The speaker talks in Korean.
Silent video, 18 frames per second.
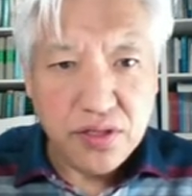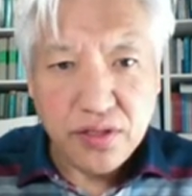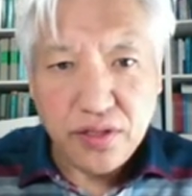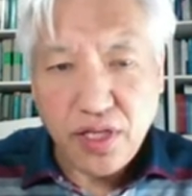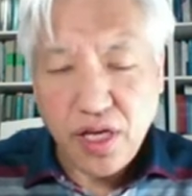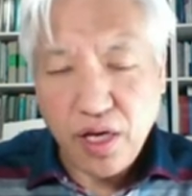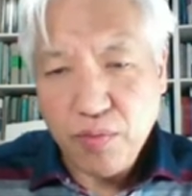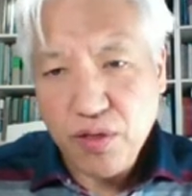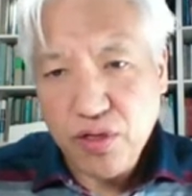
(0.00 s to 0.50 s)

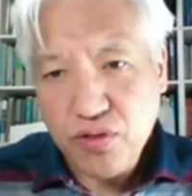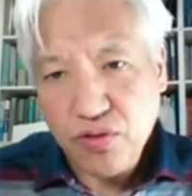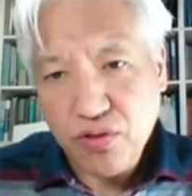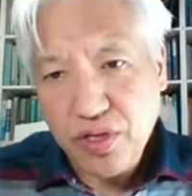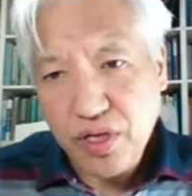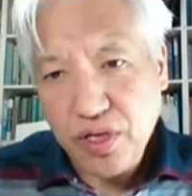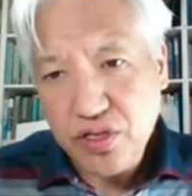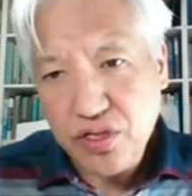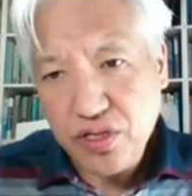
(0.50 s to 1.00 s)
답을
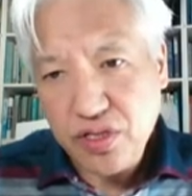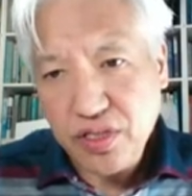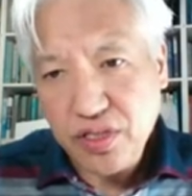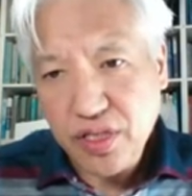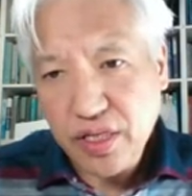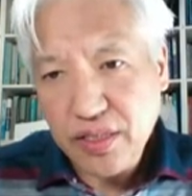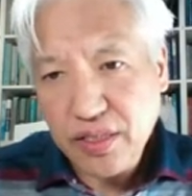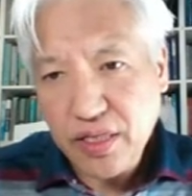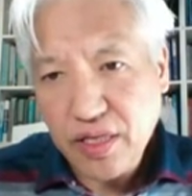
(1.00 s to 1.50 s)
준다
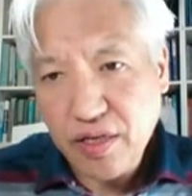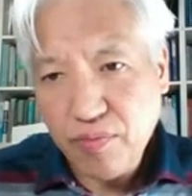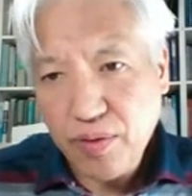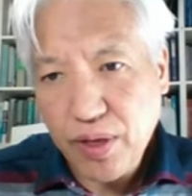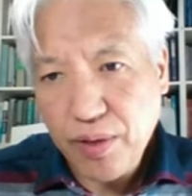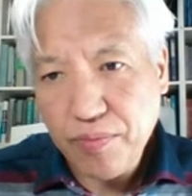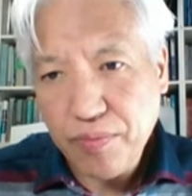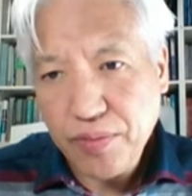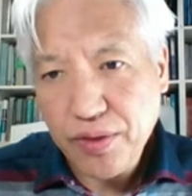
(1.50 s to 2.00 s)
증거한다
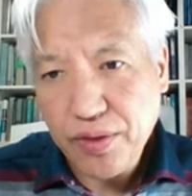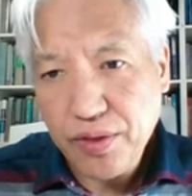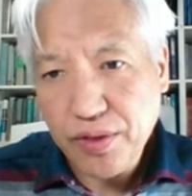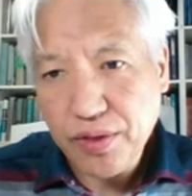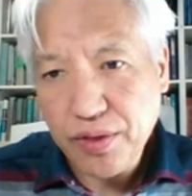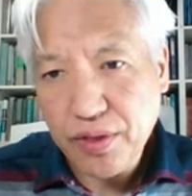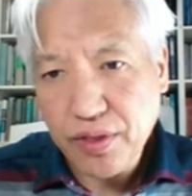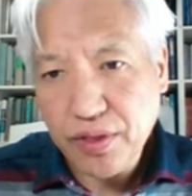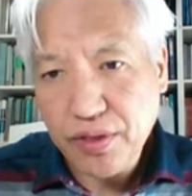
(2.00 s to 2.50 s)
밤 그,
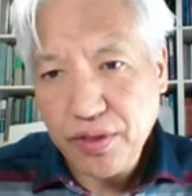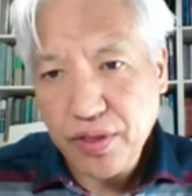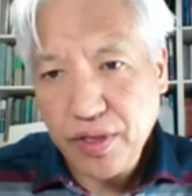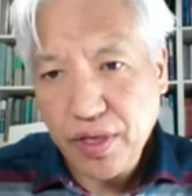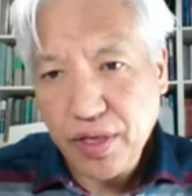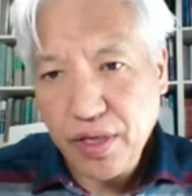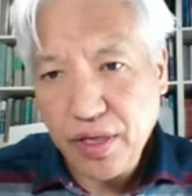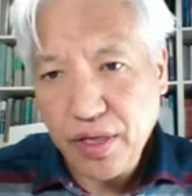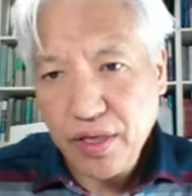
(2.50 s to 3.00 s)

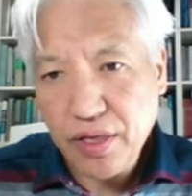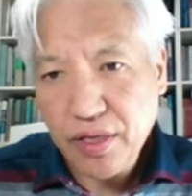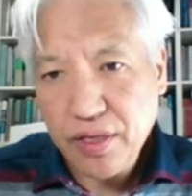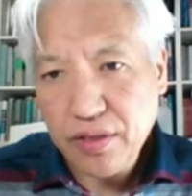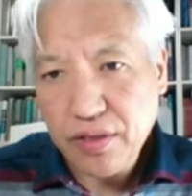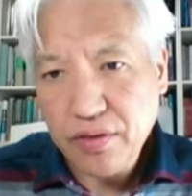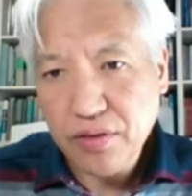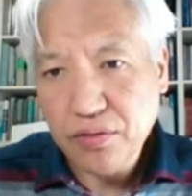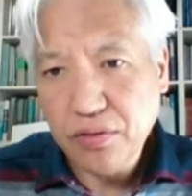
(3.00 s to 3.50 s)
그것들에게
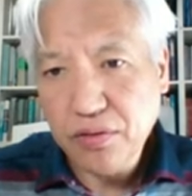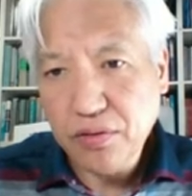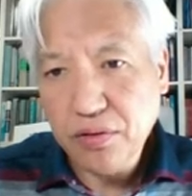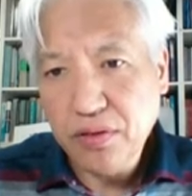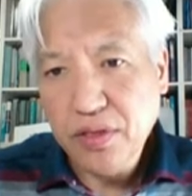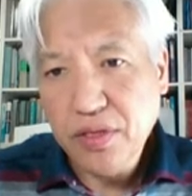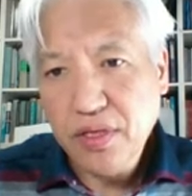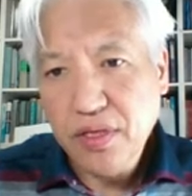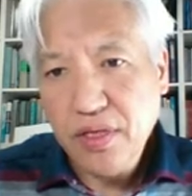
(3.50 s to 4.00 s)
그리고
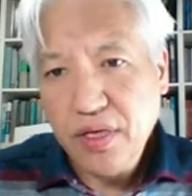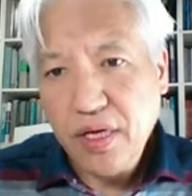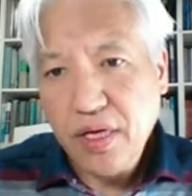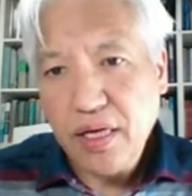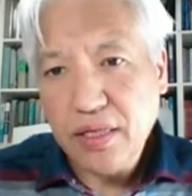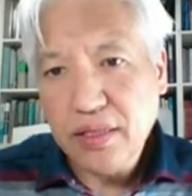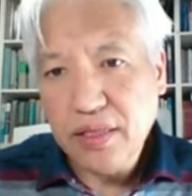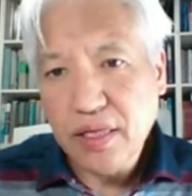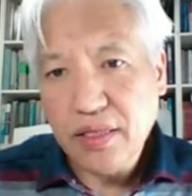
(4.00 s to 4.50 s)

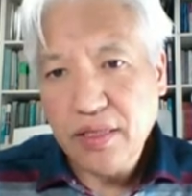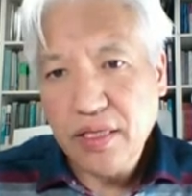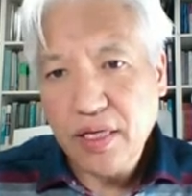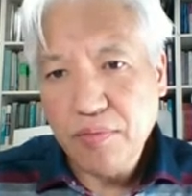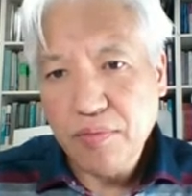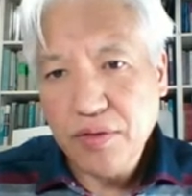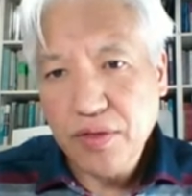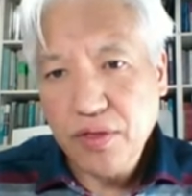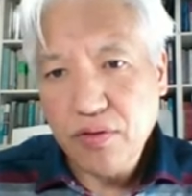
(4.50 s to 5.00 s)

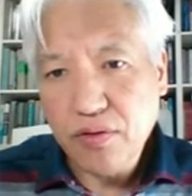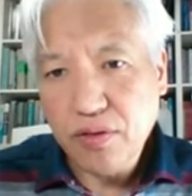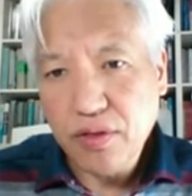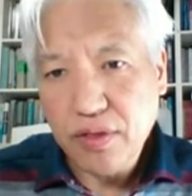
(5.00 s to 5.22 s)
하타탐 여기